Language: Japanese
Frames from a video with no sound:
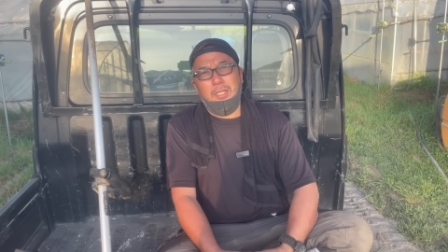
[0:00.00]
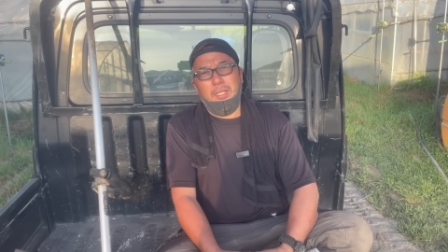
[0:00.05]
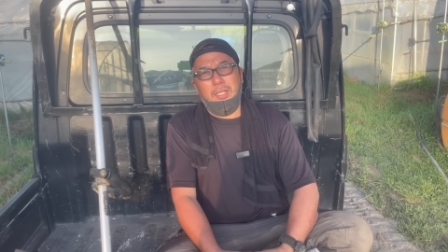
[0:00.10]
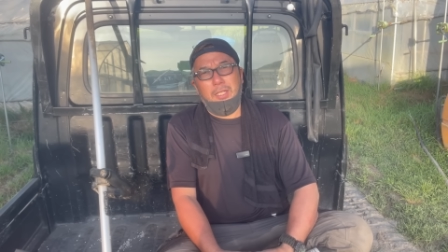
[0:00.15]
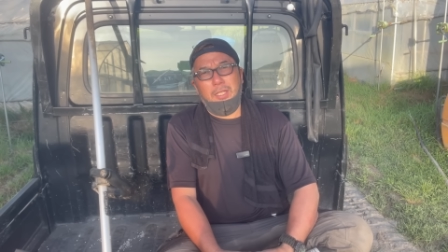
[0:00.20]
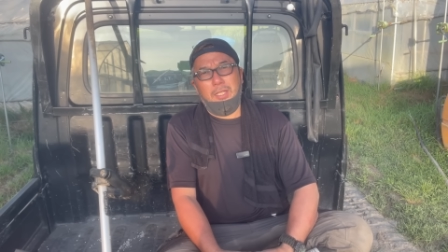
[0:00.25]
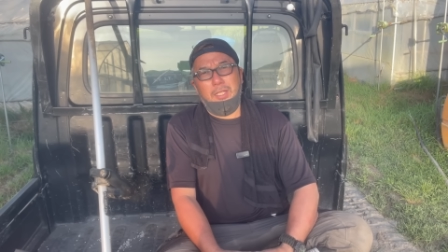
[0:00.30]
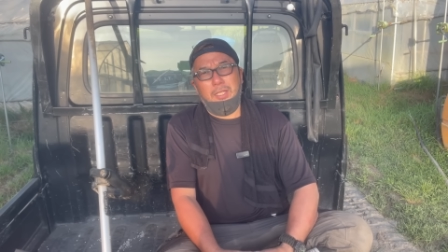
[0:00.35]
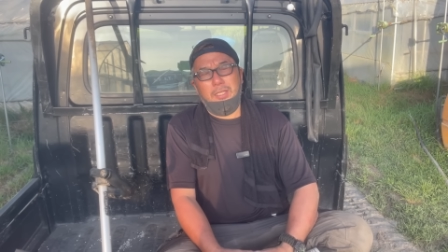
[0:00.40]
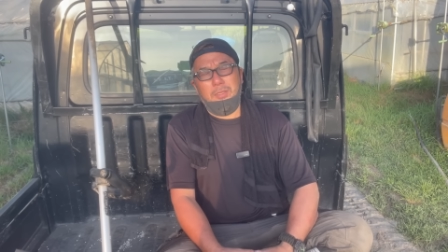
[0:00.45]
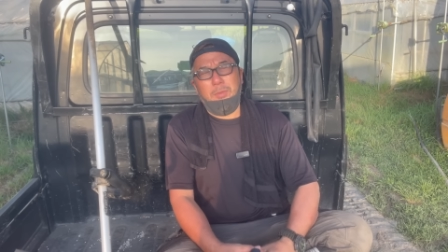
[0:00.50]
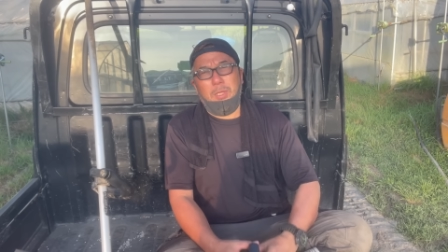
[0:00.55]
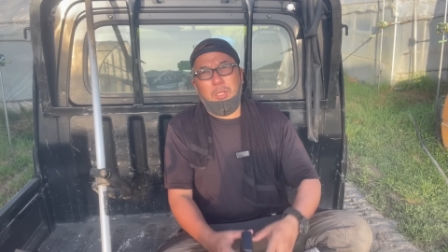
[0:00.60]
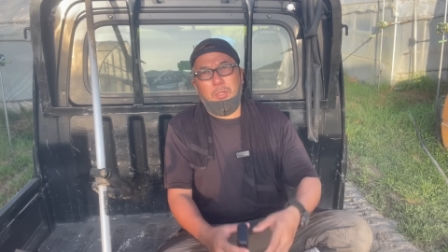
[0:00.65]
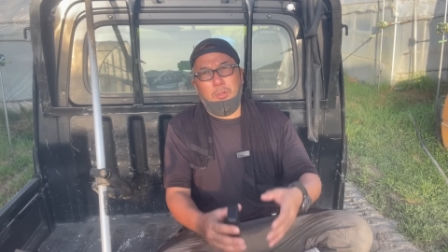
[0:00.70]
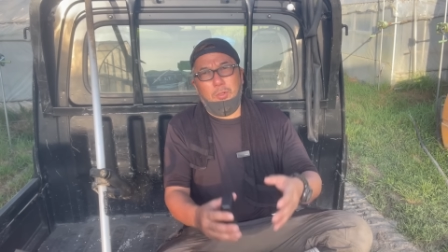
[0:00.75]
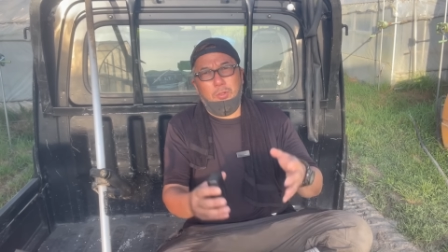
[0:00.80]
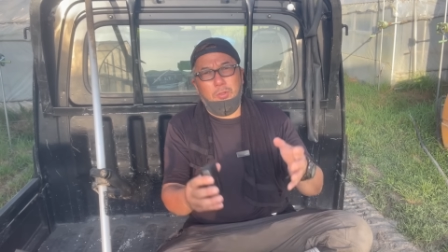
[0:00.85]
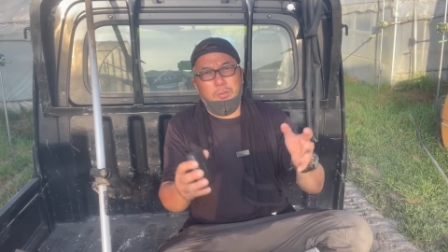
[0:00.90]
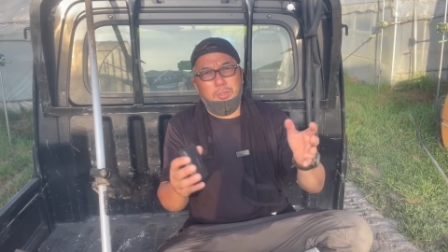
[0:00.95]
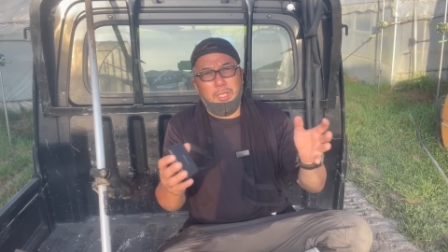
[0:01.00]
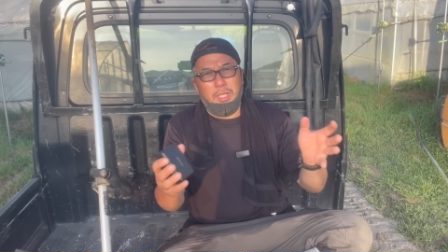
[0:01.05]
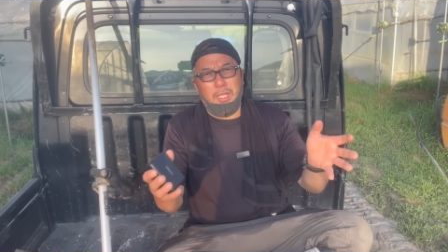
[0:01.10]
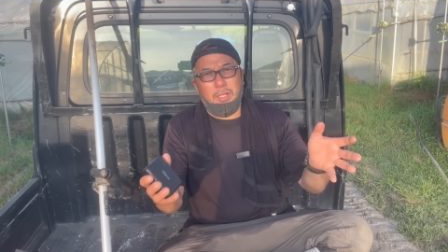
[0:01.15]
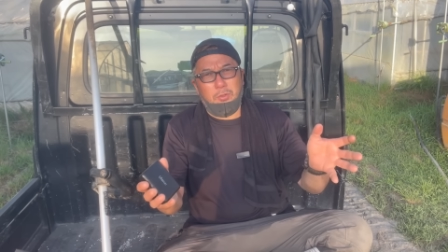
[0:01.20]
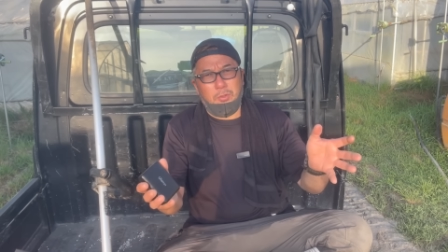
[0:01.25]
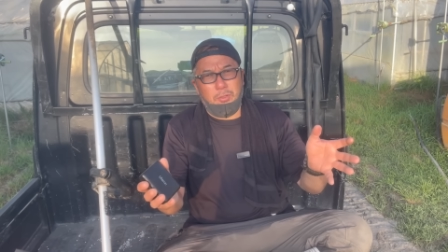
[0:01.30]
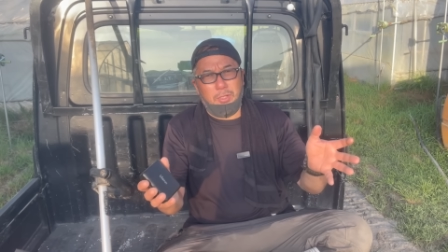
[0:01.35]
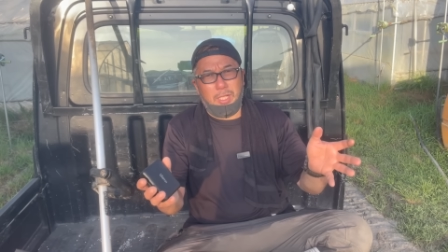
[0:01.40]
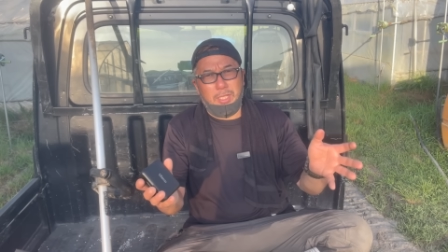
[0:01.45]
えー、今の
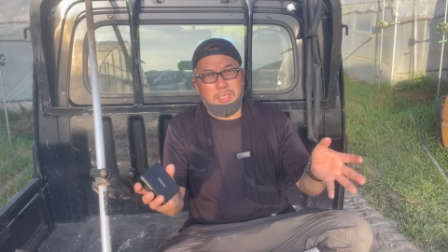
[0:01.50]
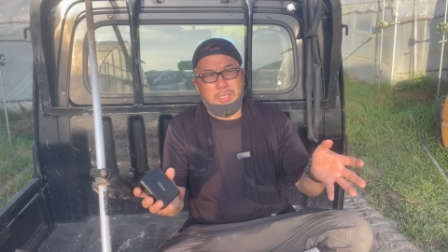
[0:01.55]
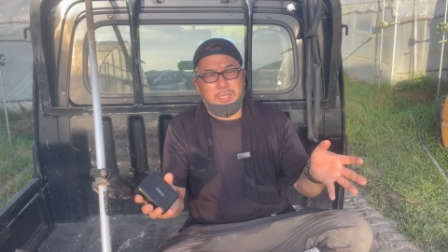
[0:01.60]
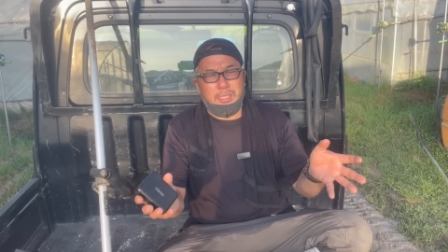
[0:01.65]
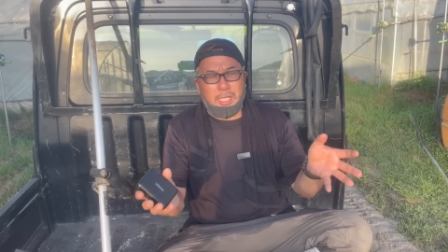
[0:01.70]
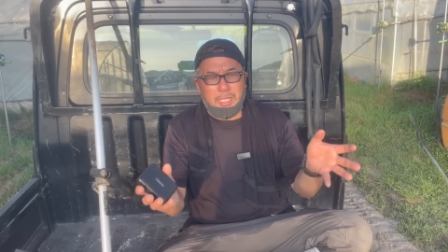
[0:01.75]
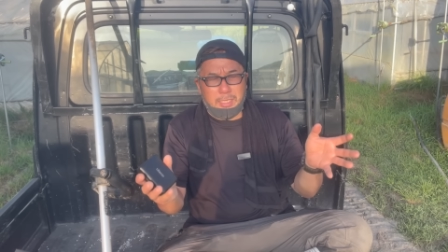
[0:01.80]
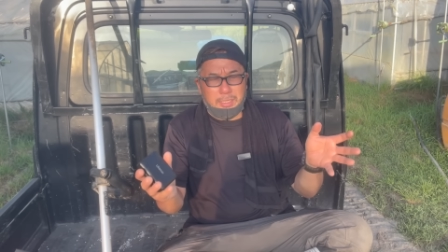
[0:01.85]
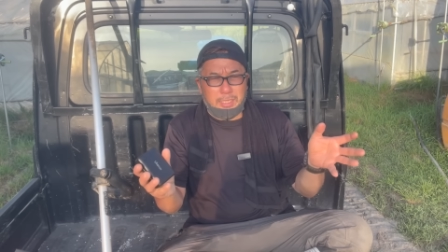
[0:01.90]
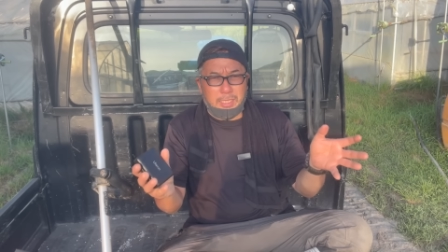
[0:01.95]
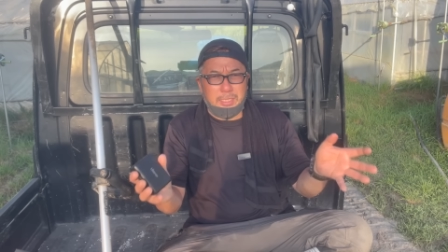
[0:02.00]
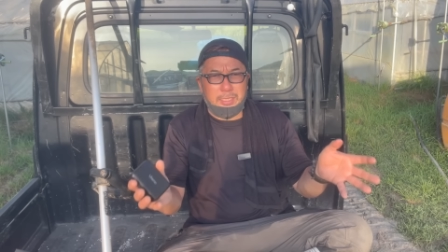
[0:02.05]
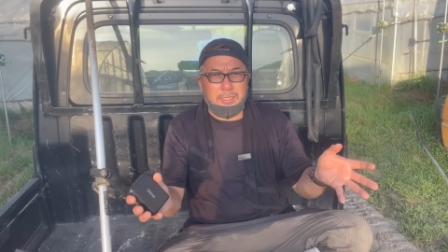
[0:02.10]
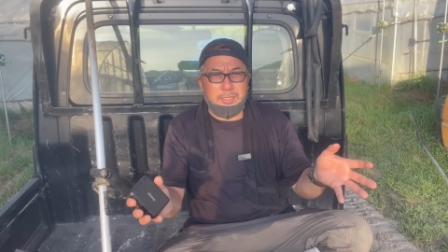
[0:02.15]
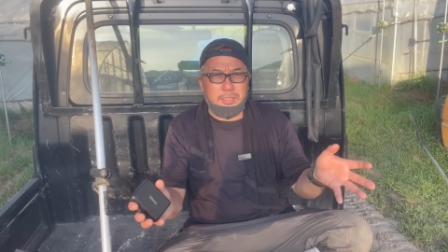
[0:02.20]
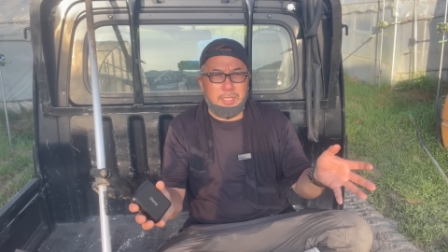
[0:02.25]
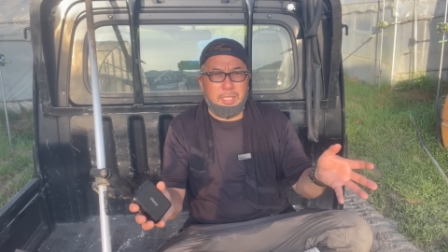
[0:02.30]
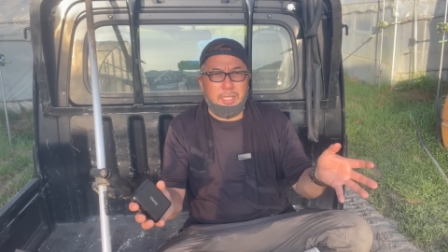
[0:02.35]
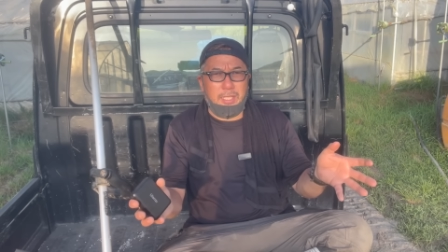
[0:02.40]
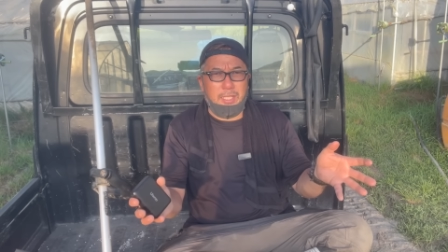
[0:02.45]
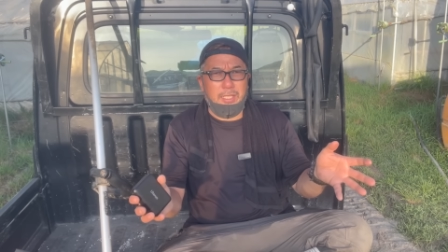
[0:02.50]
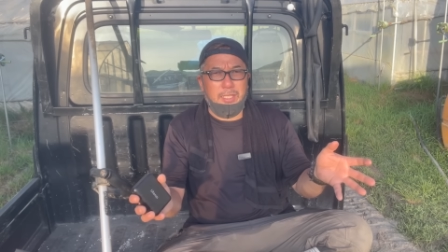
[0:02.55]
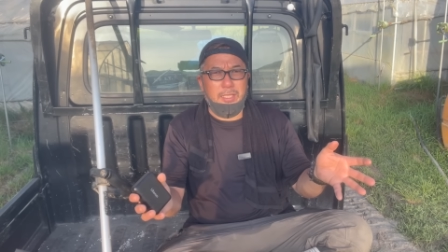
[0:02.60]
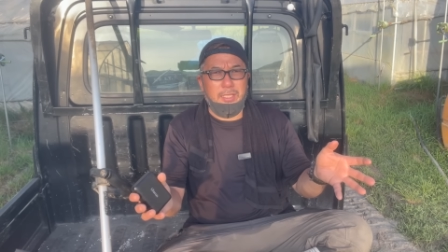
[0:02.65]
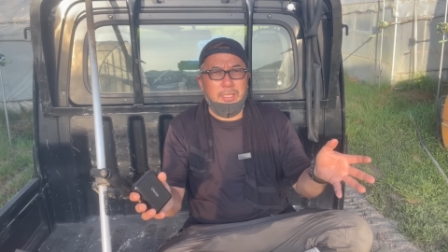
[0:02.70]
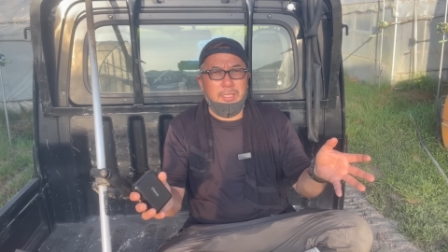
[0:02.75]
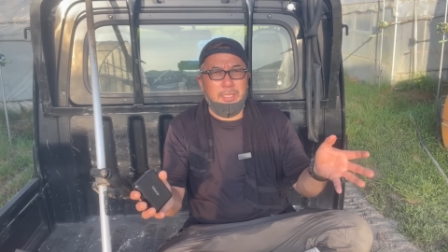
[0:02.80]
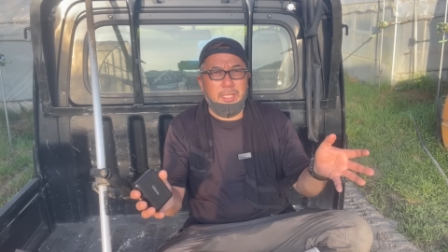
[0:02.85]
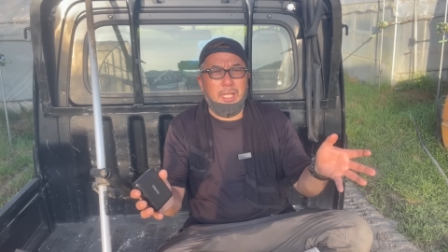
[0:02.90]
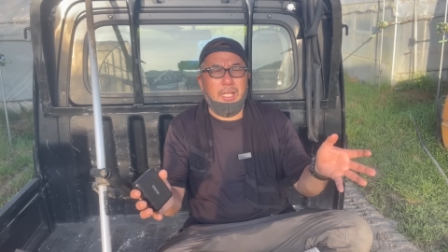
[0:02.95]
ねこの秋高田市政
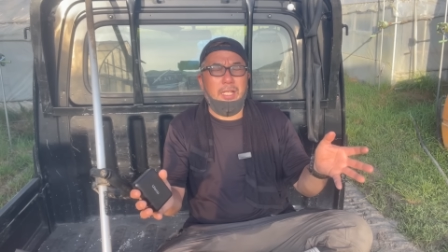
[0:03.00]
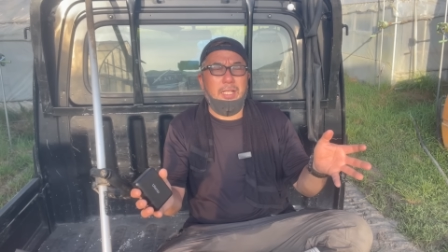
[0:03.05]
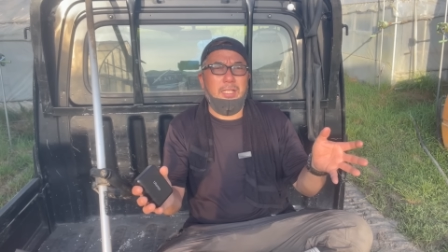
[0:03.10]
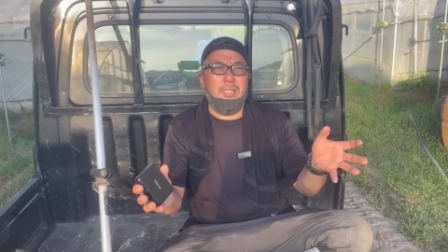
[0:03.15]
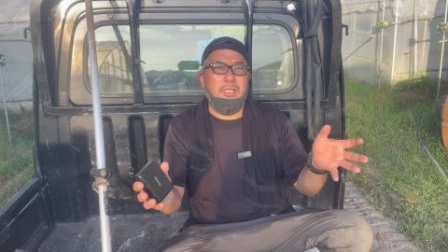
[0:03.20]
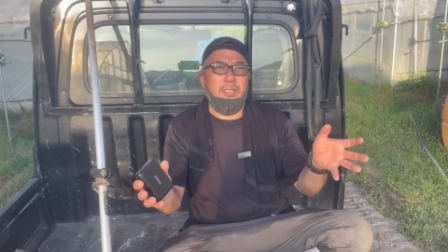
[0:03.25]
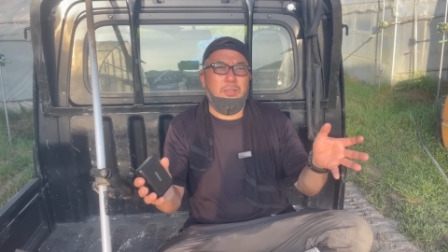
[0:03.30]
や